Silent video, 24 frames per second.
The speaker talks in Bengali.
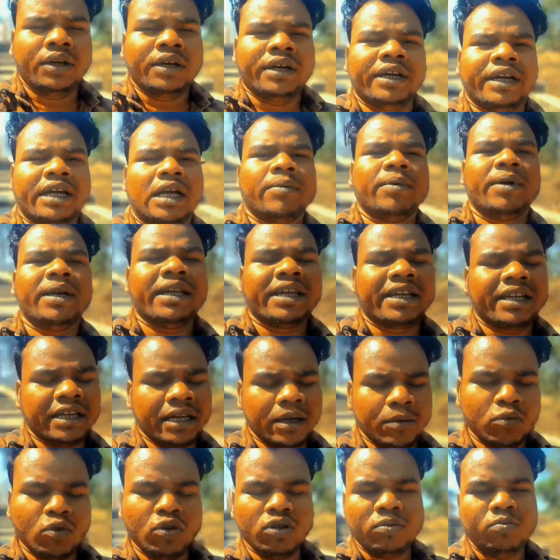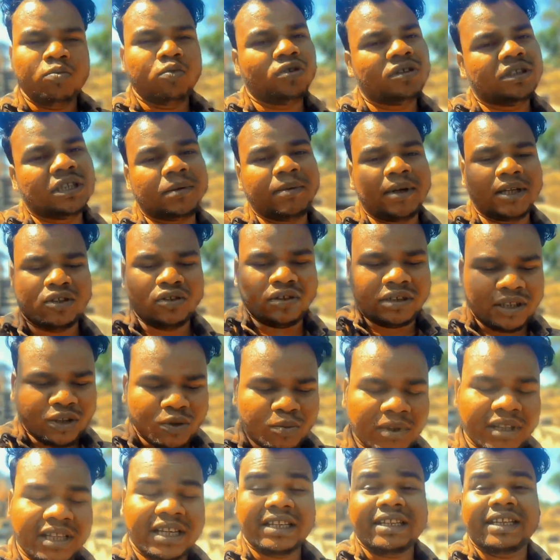একেবারেই বুঝতে পারছি যে
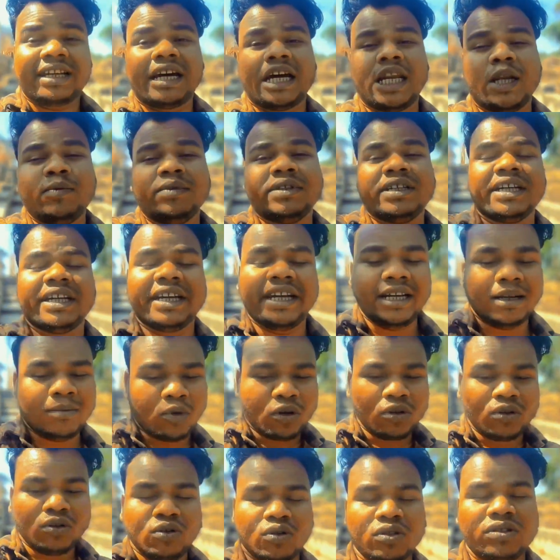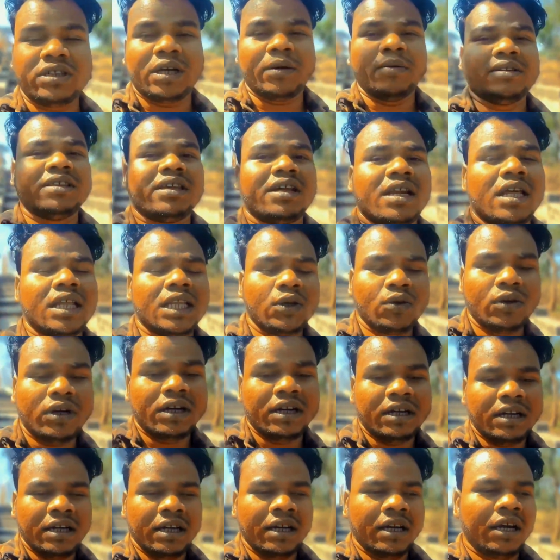তোমাদেরকে দেখালাম যে গেট বন্ধ চাবি তালা দেওয়া
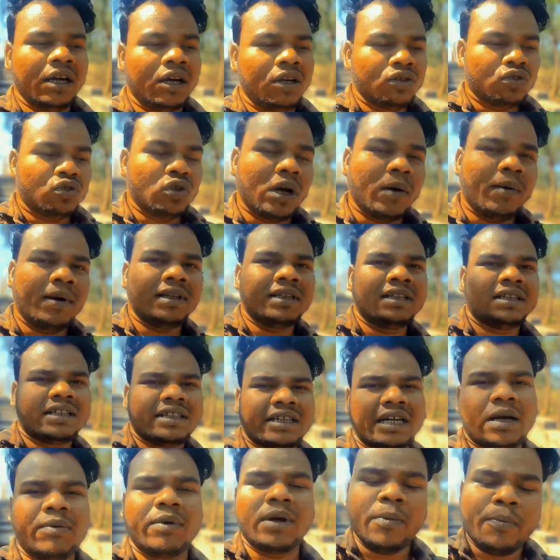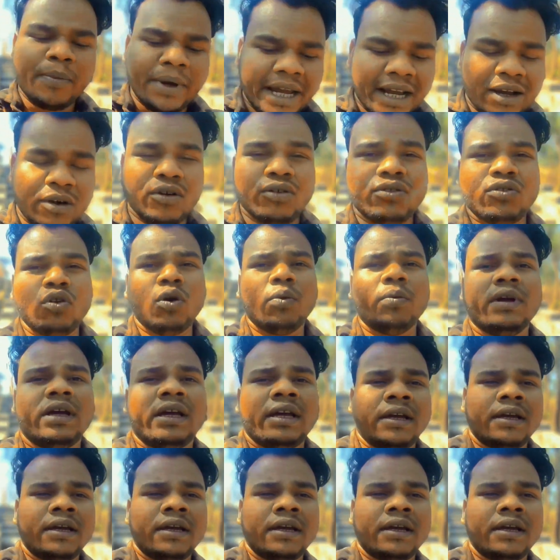সো আমাদেরকে আবার ব্যাক করতে হবে